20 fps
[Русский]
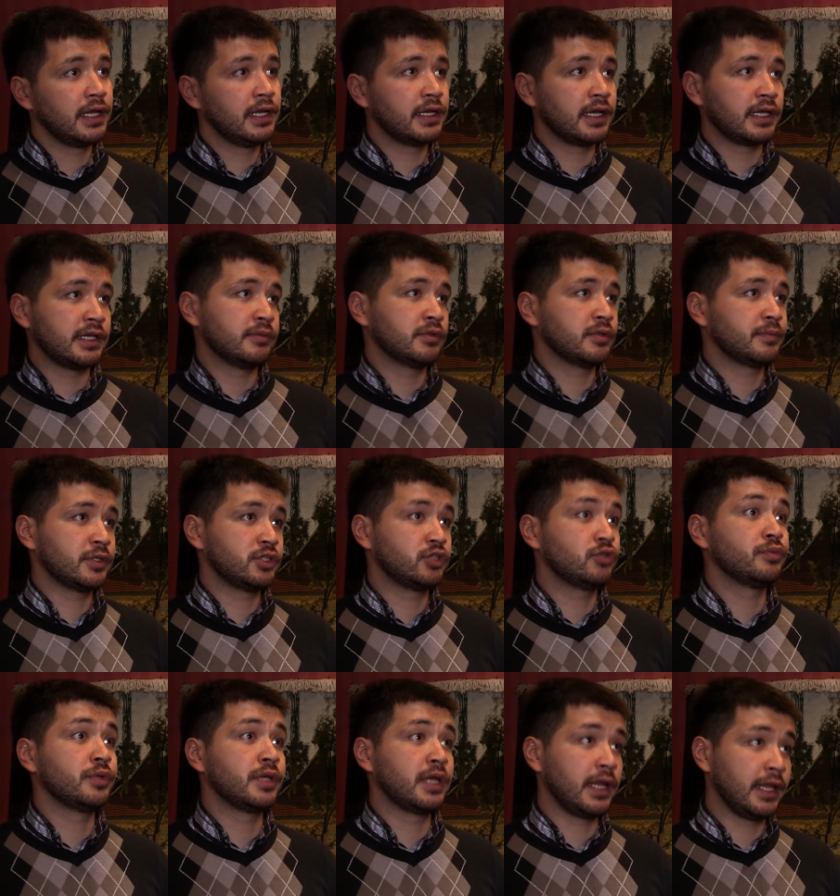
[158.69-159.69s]
или какими-то
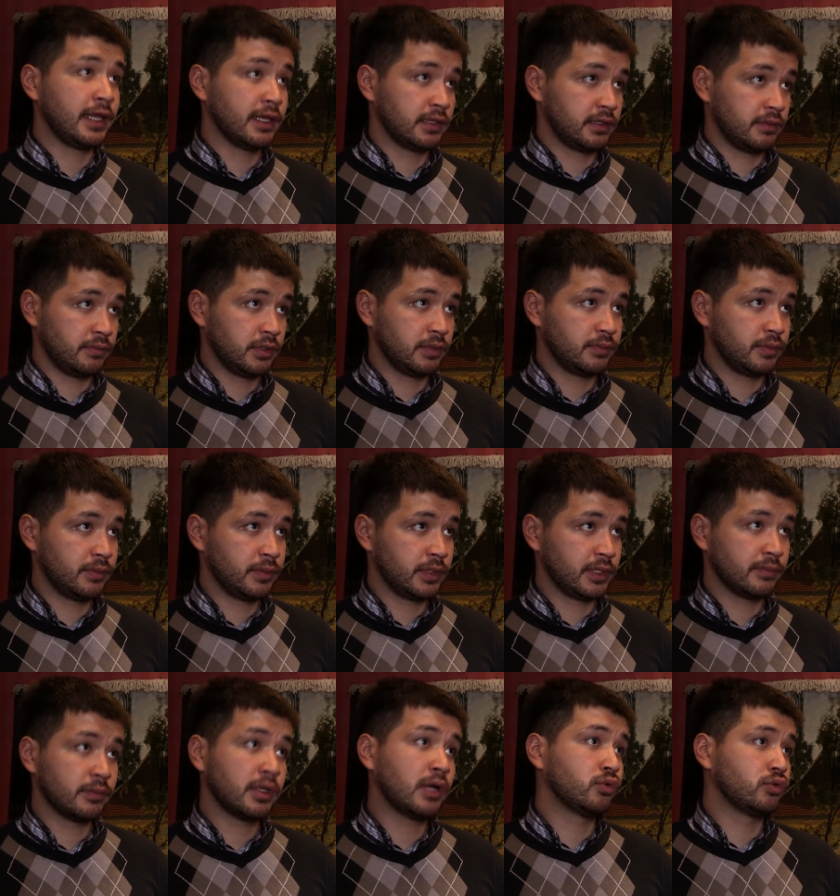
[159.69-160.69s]
почтовыми клиентами, например,
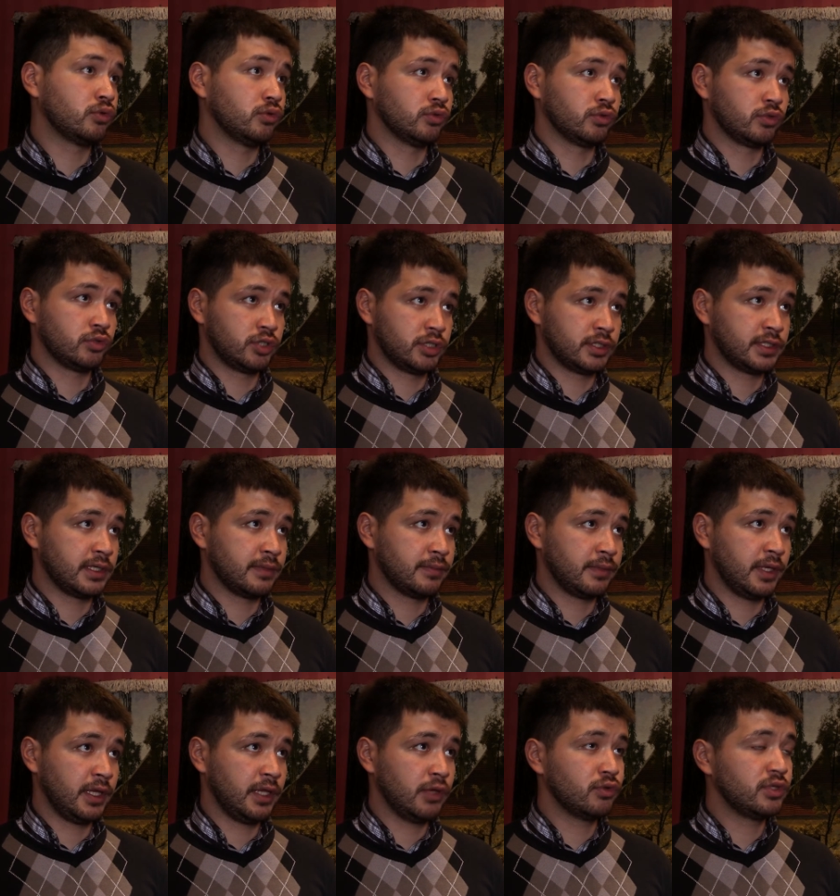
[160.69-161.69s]
там, Outlook тот же
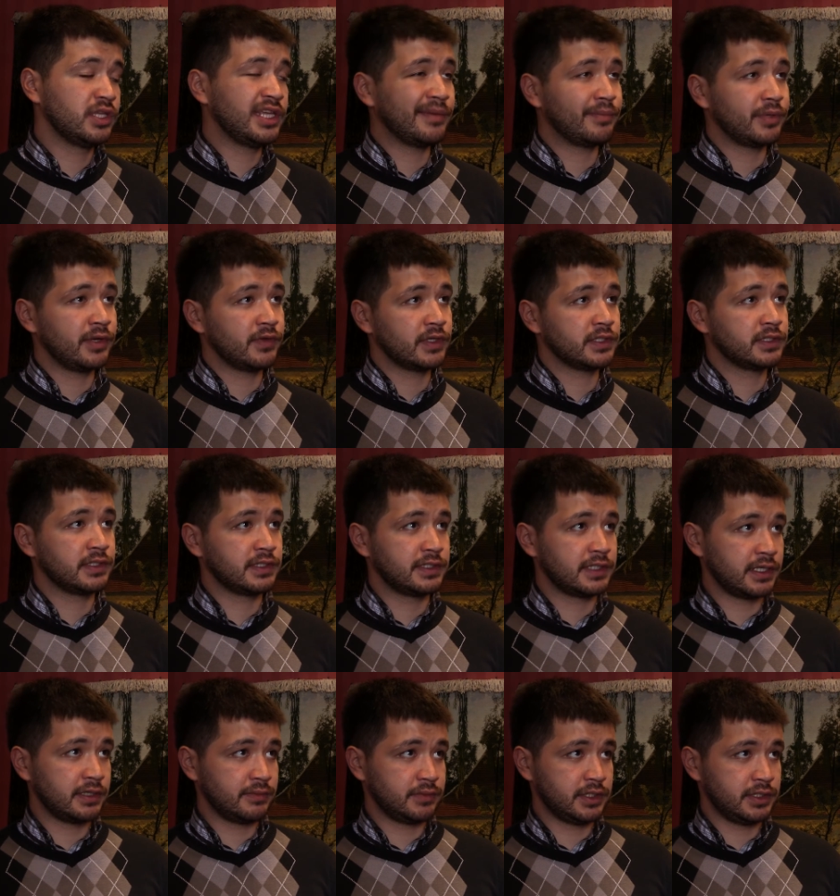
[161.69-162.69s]
самый, и он не привязан к
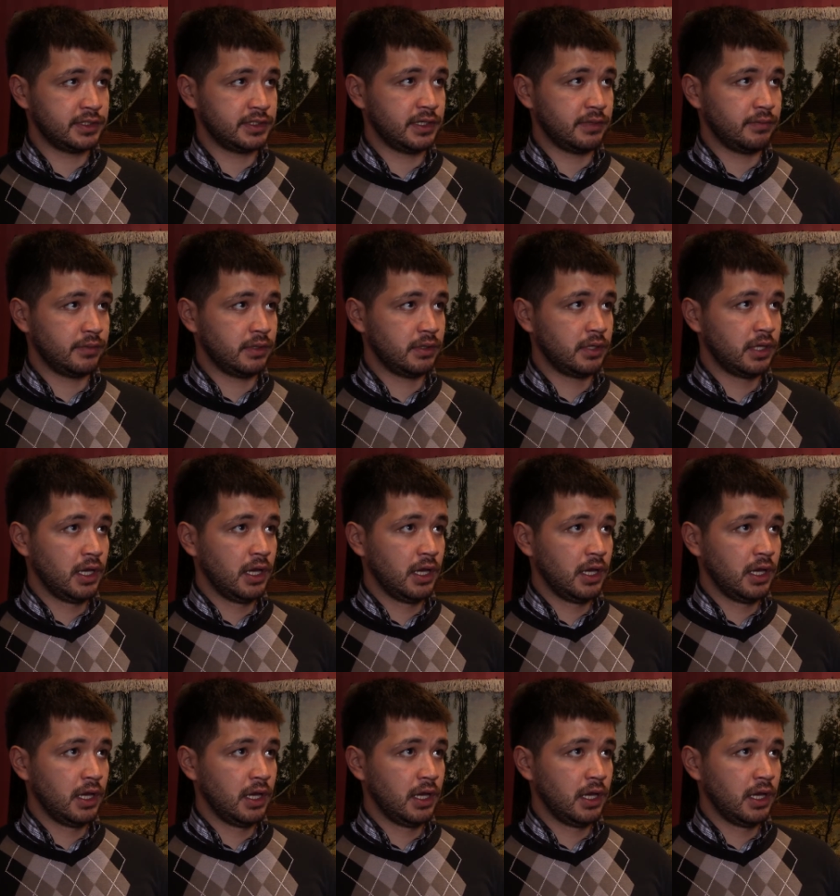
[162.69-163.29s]
CRM-системе.